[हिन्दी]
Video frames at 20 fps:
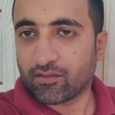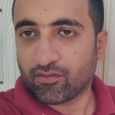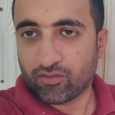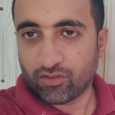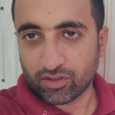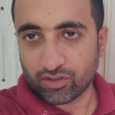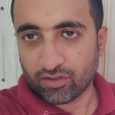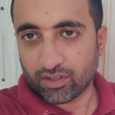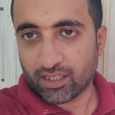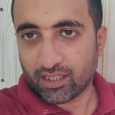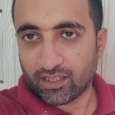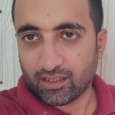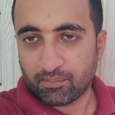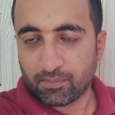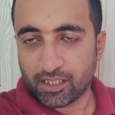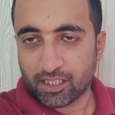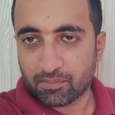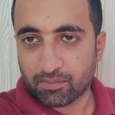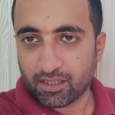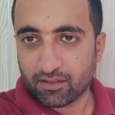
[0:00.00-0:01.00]
वो जो है ना
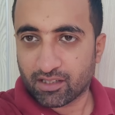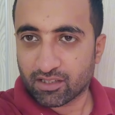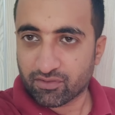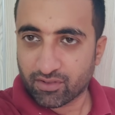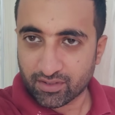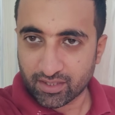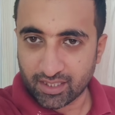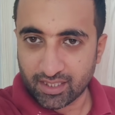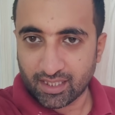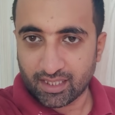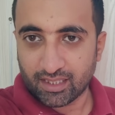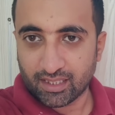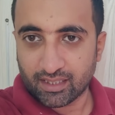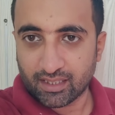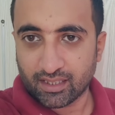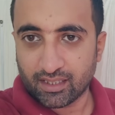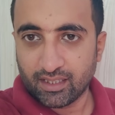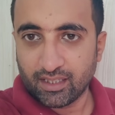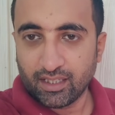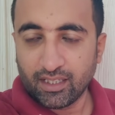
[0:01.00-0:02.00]
बीच में बस फंसे डाल
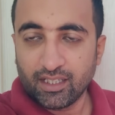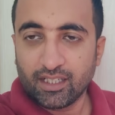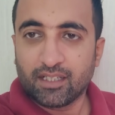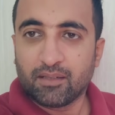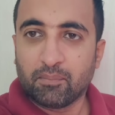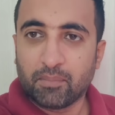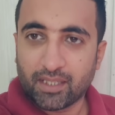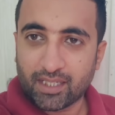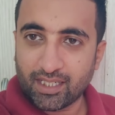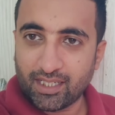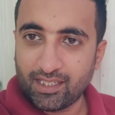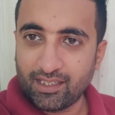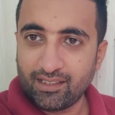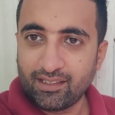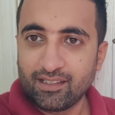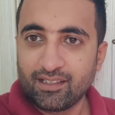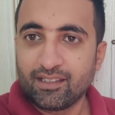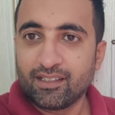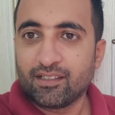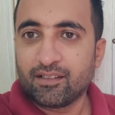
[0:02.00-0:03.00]
देते हैं बहरहाल
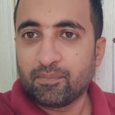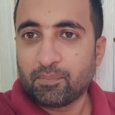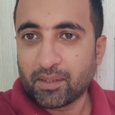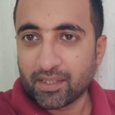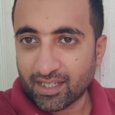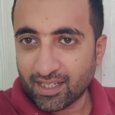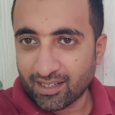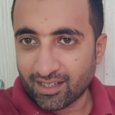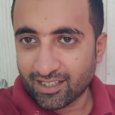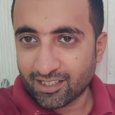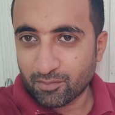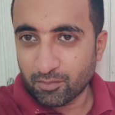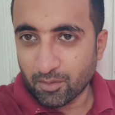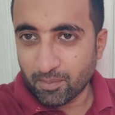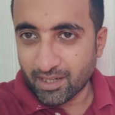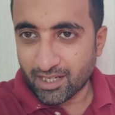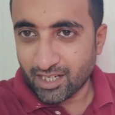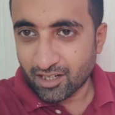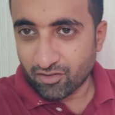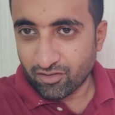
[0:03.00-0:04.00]
पंद्रह अगस्त
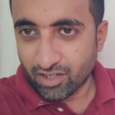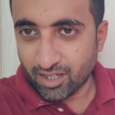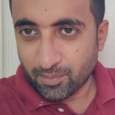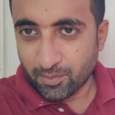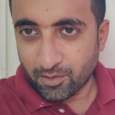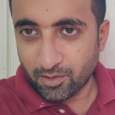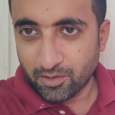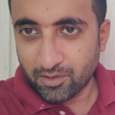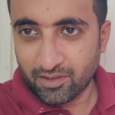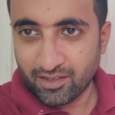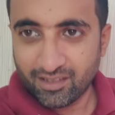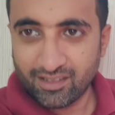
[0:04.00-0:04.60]
मुबारक हो आपको